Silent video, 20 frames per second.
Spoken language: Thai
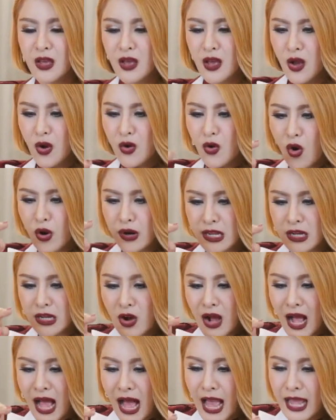คนนี้ก็
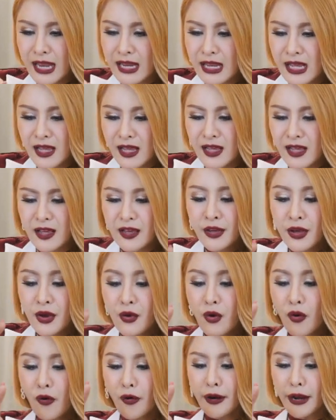ขายดี
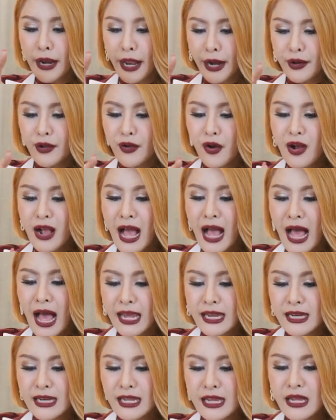คนนั้นก็ขาย
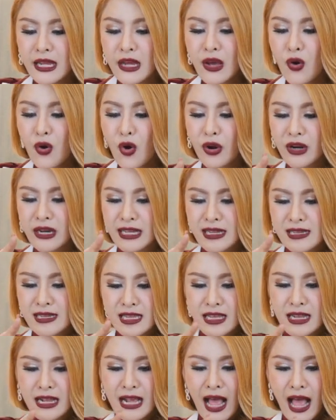ดีคนนี้
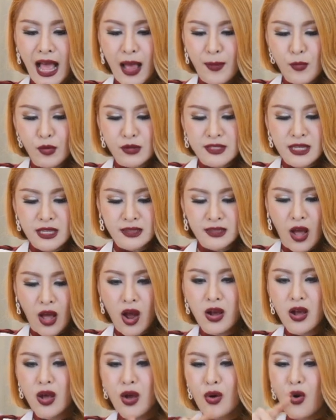สินค้าหมดสต็อก
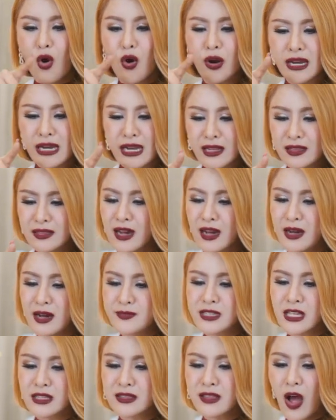คนนี้เติม
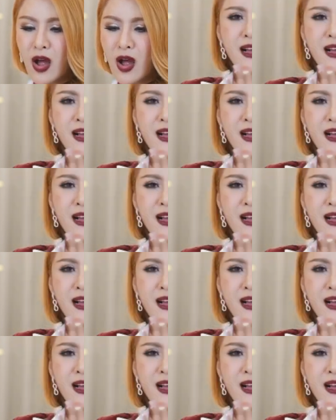สต็อก